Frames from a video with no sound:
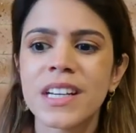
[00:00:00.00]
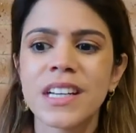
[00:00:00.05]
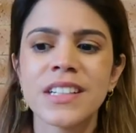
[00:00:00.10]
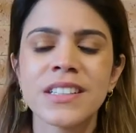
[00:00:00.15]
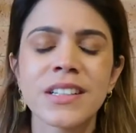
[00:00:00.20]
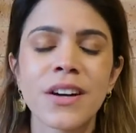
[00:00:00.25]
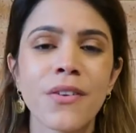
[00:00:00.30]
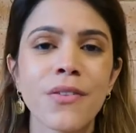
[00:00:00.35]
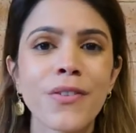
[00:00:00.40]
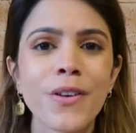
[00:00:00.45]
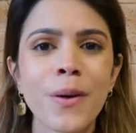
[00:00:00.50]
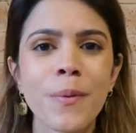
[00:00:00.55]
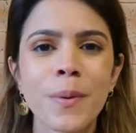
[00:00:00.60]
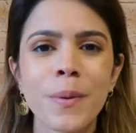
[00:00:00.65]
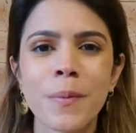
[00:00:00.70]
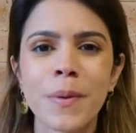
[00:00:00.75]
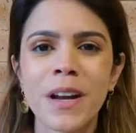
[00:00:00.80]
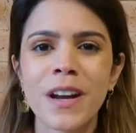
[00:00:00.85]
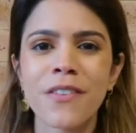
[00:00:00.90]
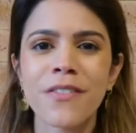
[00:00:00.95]
Então foi a
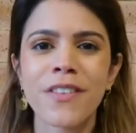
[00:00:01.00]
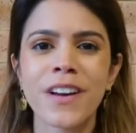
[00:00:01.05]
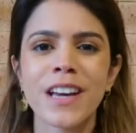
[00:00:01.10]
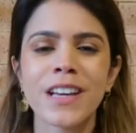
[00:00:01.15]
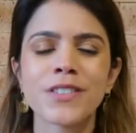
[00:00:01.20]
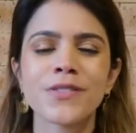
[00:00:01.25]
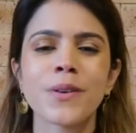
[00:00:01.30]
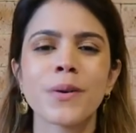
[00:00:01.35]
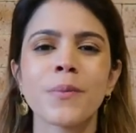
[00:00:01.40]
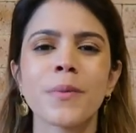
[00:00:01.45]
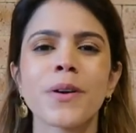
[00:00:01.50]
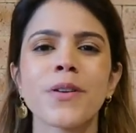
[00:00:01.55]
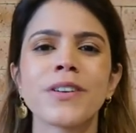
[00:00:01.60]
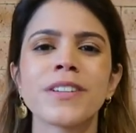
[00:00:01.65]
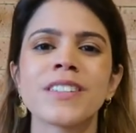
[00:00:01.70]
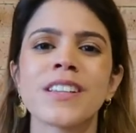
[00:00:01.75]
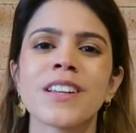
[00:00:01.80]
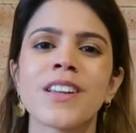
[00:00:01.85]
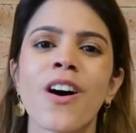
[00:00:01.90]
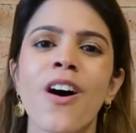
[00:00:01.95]
primeira vez, foi uma
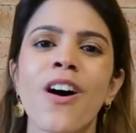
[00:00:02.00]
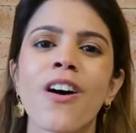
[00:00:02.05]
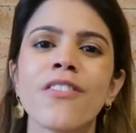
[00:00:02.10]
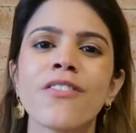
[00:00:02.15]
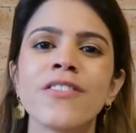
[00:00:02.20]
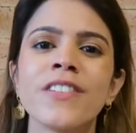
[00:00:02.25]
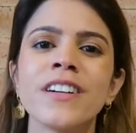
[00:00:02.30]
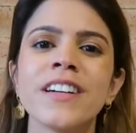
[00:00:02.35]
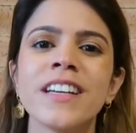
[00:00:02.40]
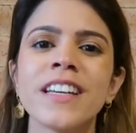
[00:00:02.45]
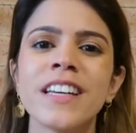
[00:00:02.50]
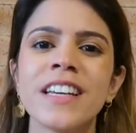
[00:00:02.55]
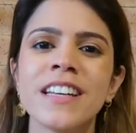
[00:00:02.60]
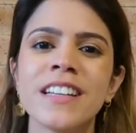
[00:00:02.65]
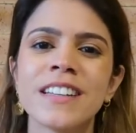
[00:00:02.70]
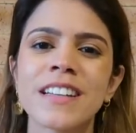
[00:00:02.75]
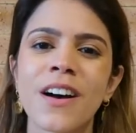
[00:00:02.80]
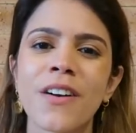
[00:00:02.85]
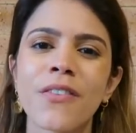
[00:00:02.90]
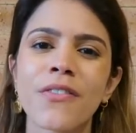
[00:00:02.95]
coisa nova e
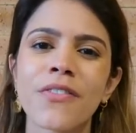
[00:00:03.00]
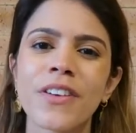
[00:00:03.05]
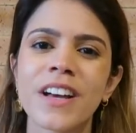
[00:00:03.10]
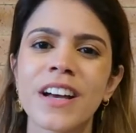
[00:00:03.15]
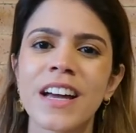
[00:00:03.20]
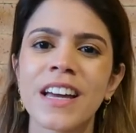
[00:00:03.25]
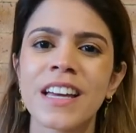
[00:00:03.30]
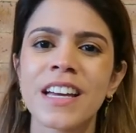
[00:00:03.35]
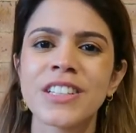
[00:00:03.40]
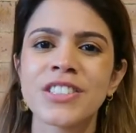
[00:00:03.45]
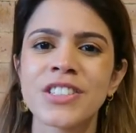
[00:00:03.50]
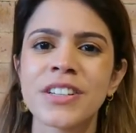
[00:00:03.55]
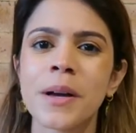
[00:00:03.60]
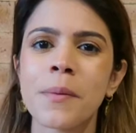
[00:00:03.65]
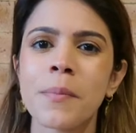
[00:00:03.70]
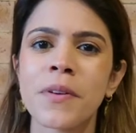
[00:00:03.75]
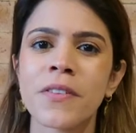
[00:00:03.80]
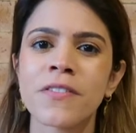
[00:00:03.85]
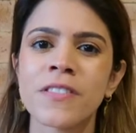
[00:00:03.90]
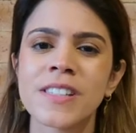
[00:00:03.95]
então fica aí a
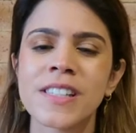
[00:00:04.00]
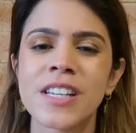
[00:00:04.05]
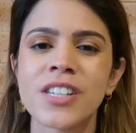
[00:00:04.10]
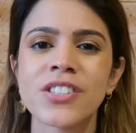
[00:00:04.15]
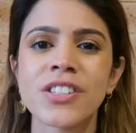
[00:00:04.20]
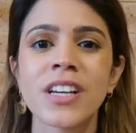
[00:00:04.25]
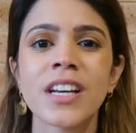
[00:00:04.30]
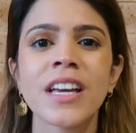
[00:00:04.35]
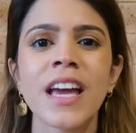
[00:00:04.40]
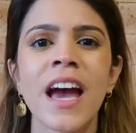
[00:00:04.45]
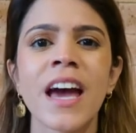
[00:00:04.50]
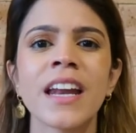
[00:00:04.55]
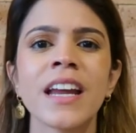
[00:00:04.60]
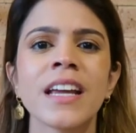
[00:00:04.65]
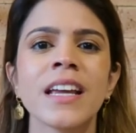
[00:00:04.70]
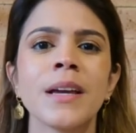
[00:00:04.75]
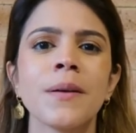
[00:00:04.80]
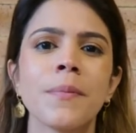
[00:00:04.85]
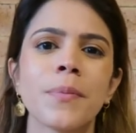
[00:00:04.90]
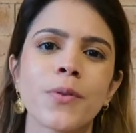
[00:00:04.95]
dica para vocês que
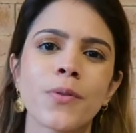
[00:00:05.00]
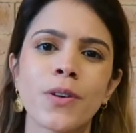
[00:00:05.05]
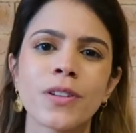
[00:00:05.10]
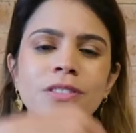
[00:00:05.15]
querem ir para o